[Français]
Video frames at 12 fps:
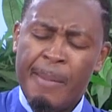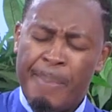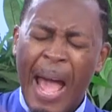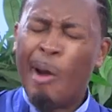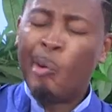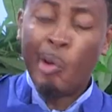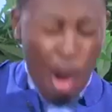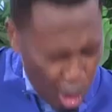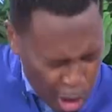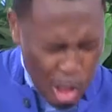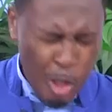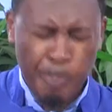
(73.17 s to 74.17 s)
Père, au
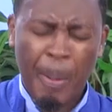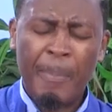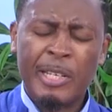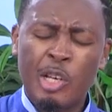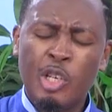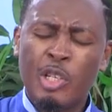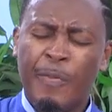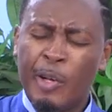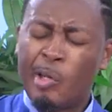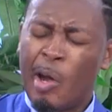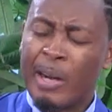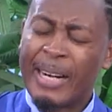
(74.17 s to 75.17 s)
nom suprême de Jésus, je
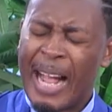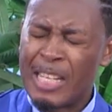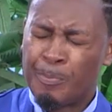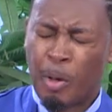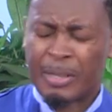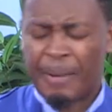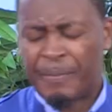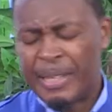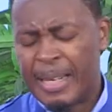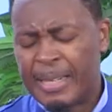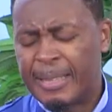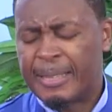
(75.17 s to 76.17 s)
veux te rendre grâce pour ta
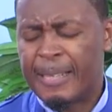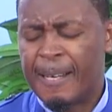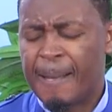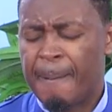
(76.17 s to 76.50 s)
fidélité.